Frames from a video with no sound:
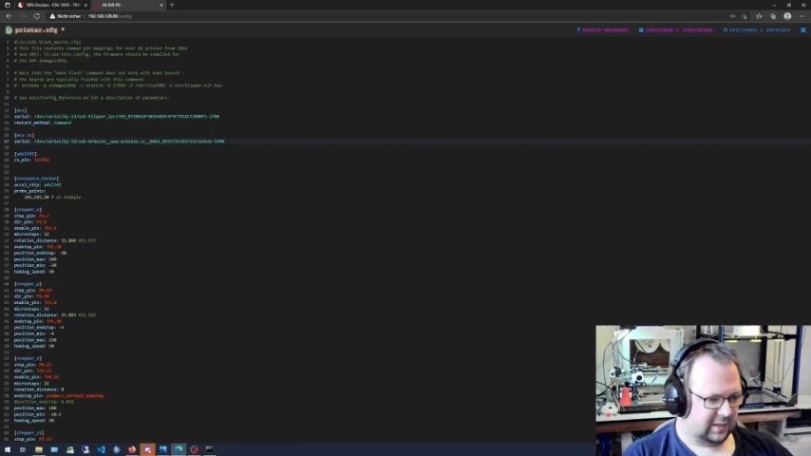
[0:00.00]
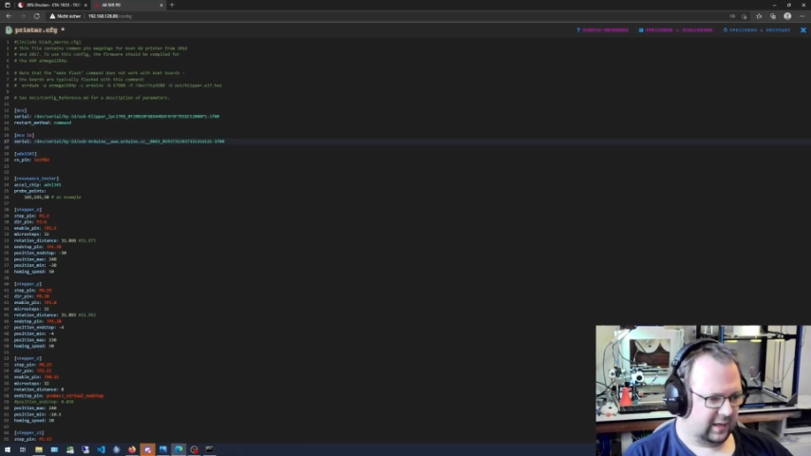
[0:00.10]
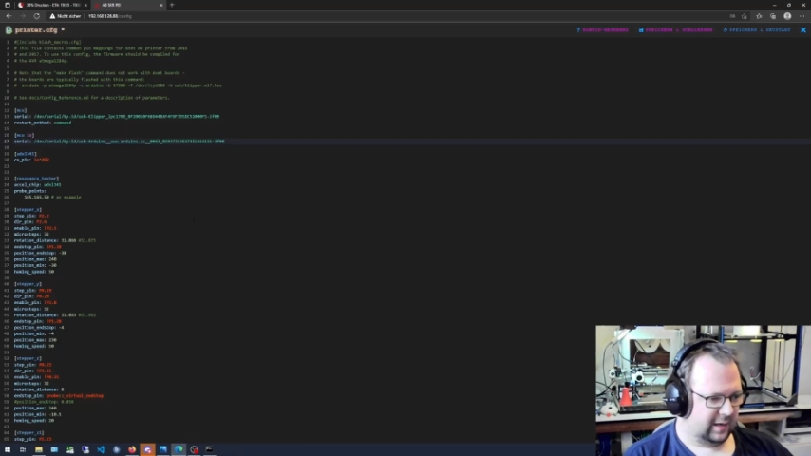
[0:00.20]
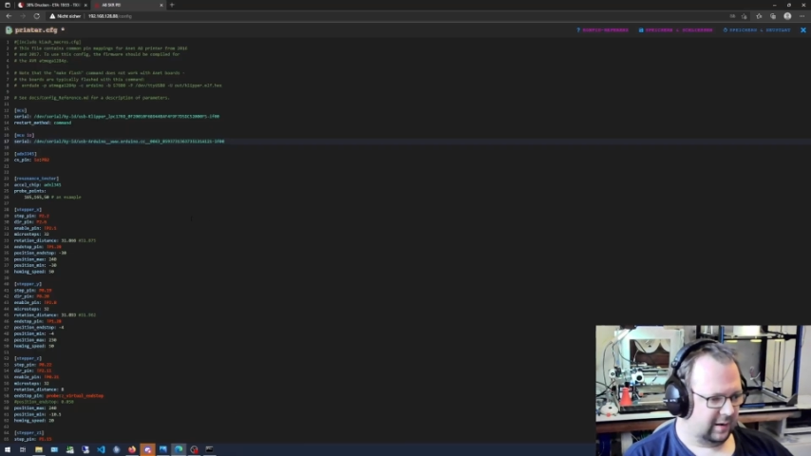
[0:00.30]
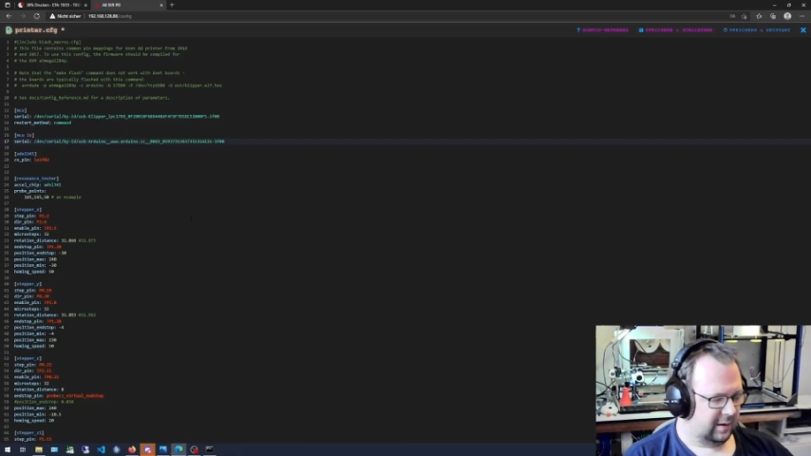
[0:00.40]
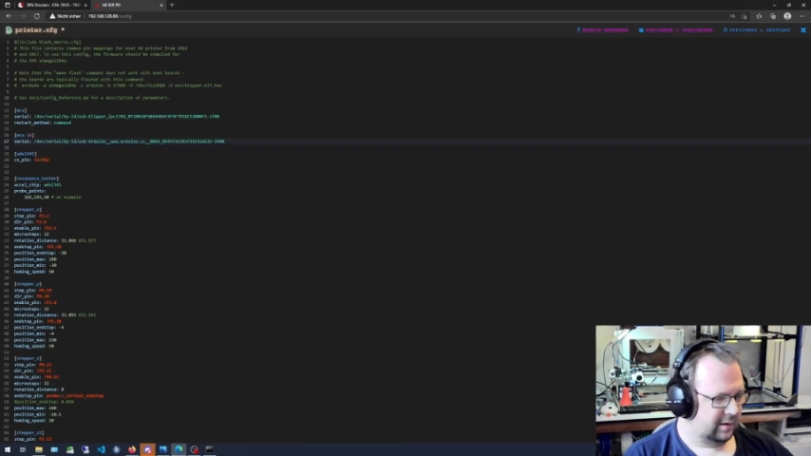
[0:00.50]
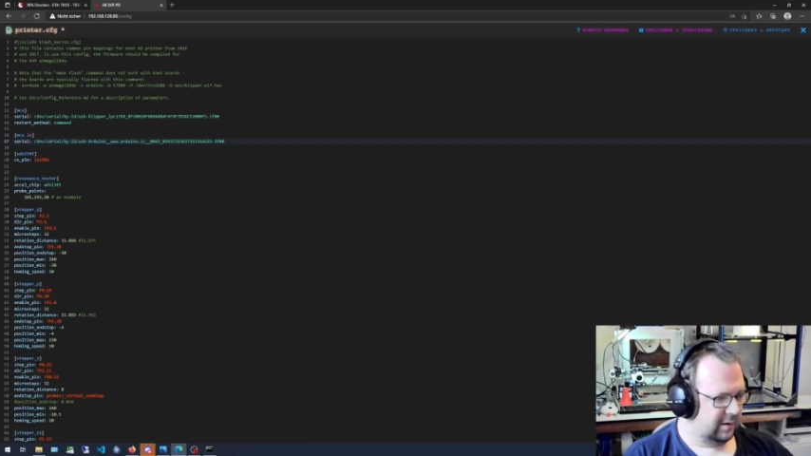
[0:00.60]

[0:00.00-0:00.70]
den